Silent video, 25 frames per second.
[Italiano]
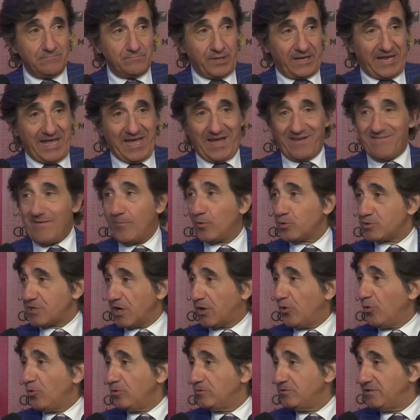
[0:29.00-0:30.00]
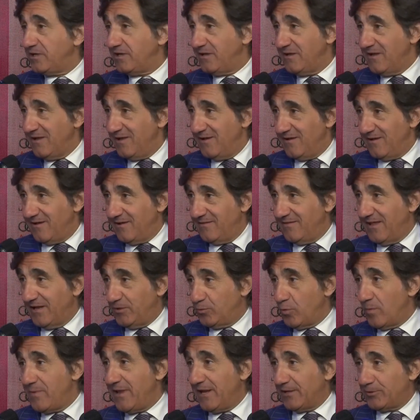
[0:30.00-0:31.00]
perché eravamo secondi eh, nel
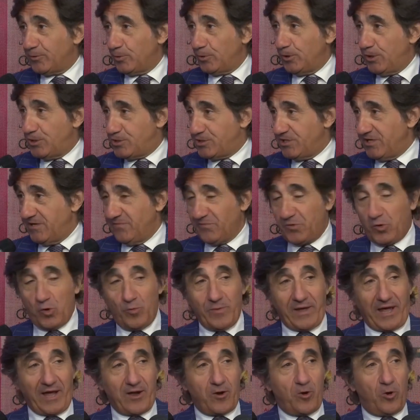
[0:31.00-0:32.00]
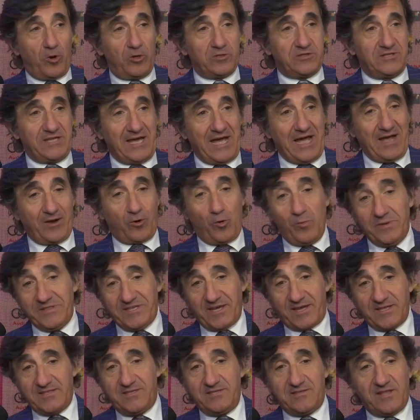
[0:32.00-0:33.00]
2012 come raccolta, come
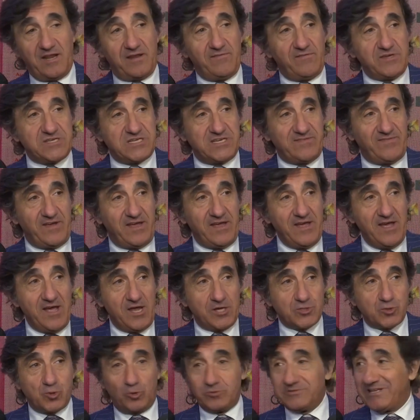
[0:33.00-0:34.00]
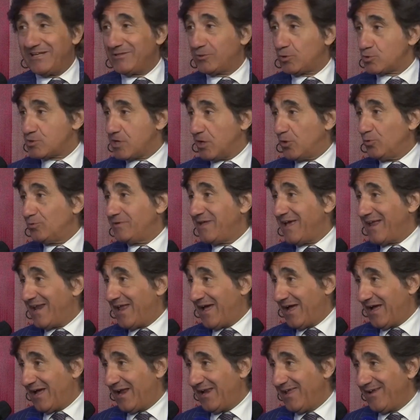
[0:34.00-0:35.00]
diritti televisivi, soltanto secondi
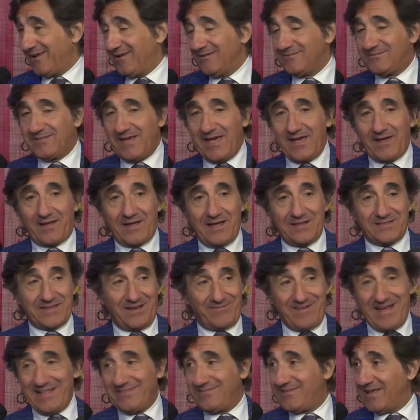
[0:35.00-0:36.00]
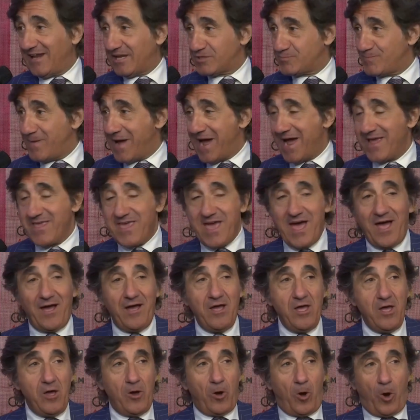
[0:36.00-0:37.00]
all'Inghilterra, davanti alla Spagna,
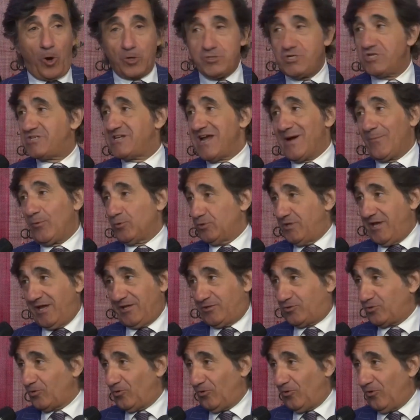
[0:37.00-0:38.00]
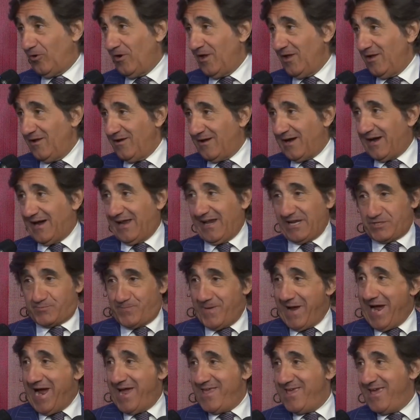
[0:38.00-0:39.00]
Oggi siamo dietro alla
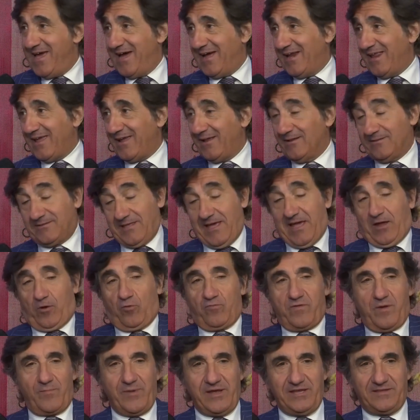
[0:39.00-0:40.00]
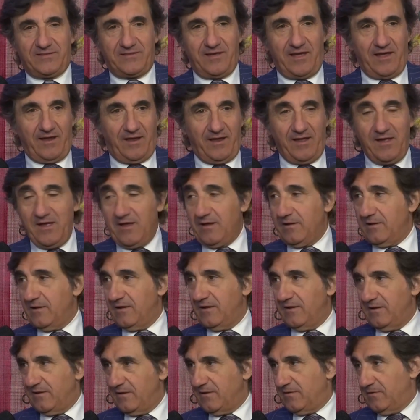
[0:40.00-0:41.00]
Spagna, all'Inghilterra ovviamente
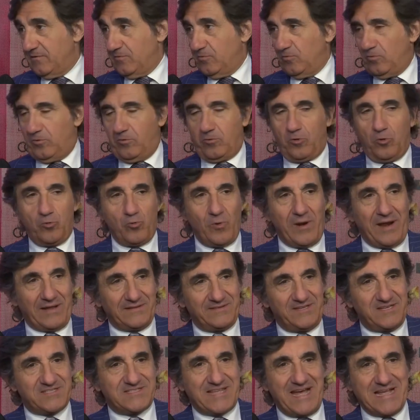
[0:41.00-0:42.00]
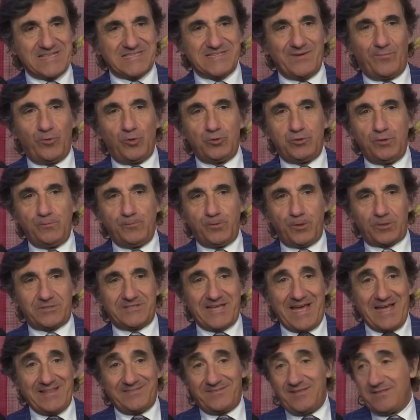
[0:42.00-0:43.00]
eh, con una distanza molto
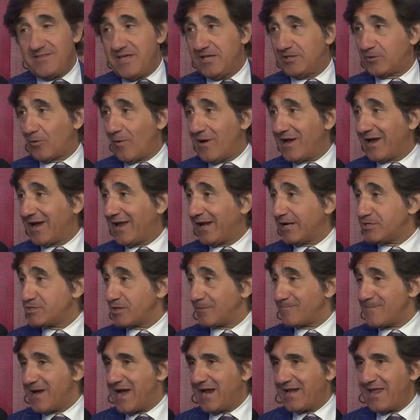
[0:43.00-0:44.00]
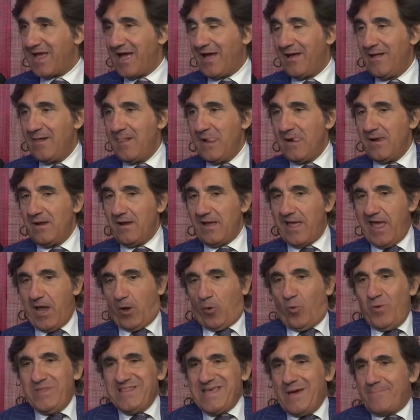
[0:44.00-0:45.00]
importante, dietro anche alla Germania e
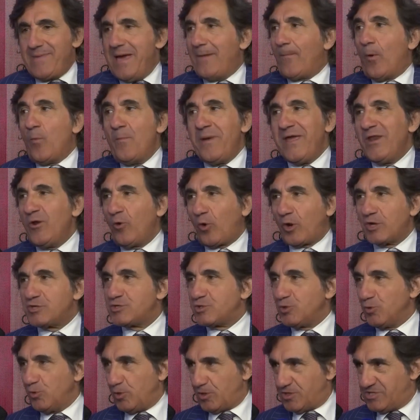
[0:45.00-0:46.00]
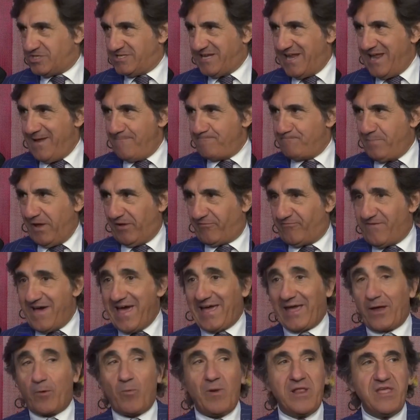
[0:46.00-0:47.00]
quindi abbiamo meno risorse per
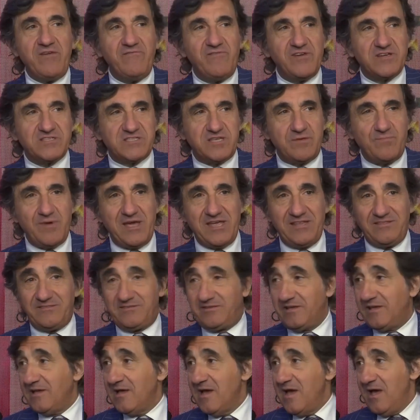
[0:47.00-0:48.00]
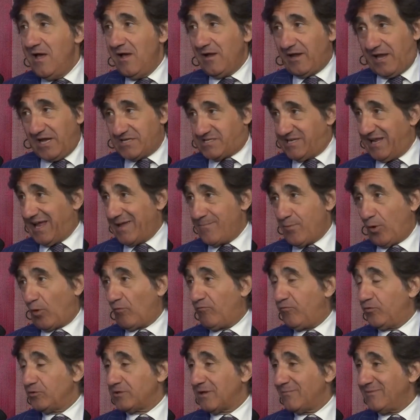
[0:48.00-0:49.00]
fare quegli investimenti che sarebbero
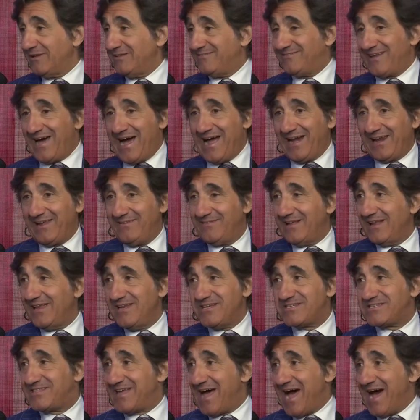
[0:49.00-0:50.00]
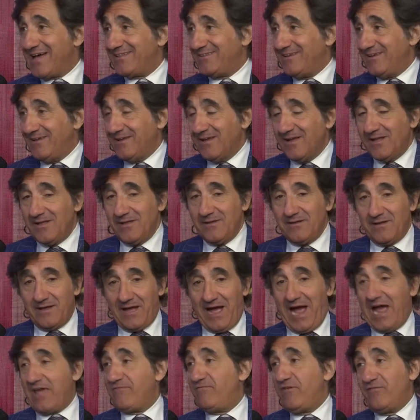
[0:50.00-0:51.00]
fondamentali dagli stadi
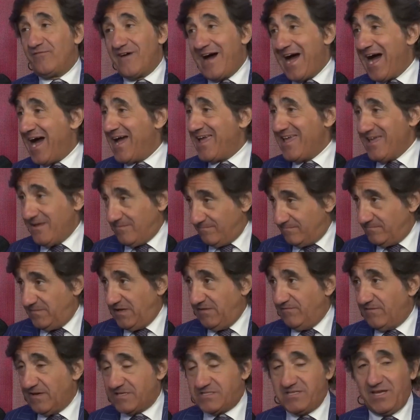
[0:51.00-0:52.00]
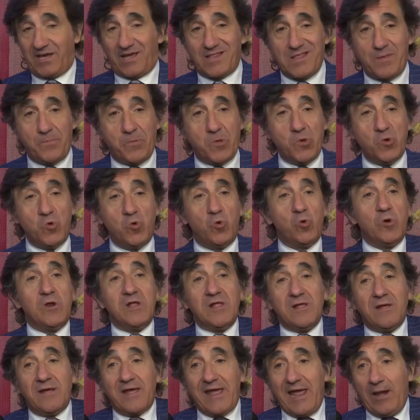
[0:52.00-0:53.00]
ai vivai, investire di più
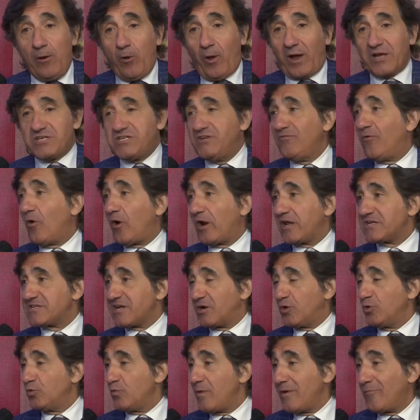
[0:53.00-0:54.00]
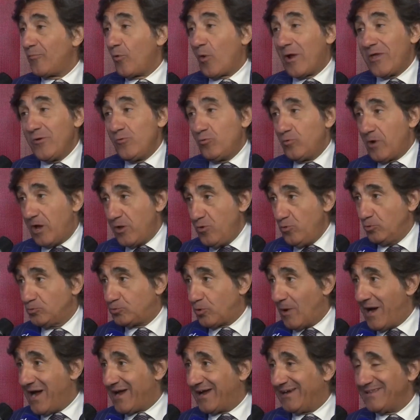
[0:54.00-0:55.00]
e allora ci vuole secondo me un, un
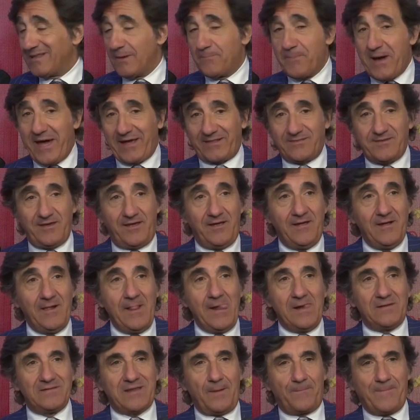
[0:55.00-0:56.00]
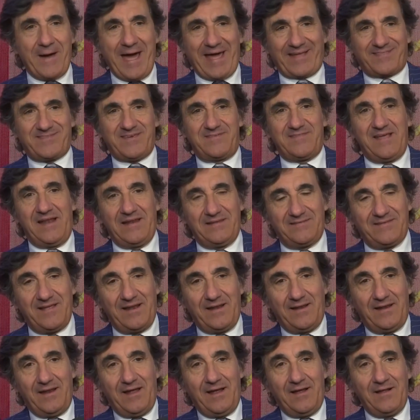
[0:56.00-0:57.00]
aiuto anche da parte, da parte del,
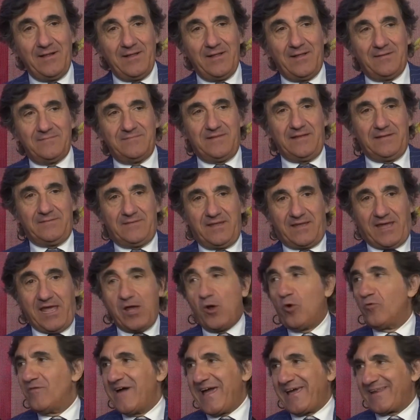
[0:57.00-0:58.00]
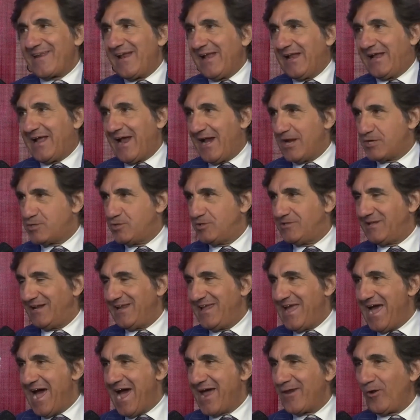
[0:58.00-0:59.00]
del, de, di chi governa il calcio
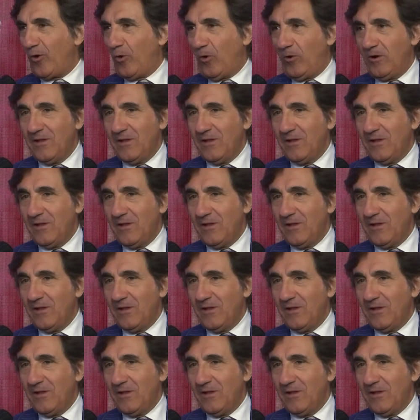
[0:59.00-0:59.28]
italiano